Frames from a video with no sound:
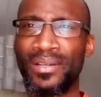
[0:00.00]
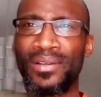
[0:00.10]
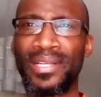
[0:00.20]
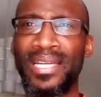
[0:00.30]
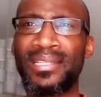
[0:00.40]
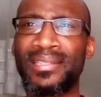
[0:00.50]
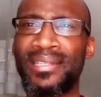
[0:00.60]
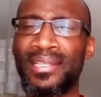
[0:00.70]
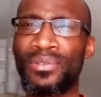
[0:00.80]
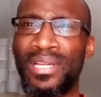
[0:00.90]
en
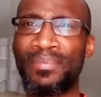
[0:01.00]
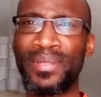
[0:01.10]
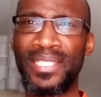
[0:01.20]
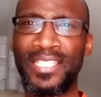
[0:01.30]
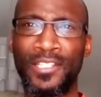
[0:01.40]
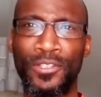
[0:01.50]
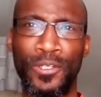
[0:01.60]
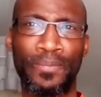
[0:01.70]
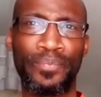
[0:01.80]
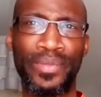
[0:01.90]
réalité de la bénédiction.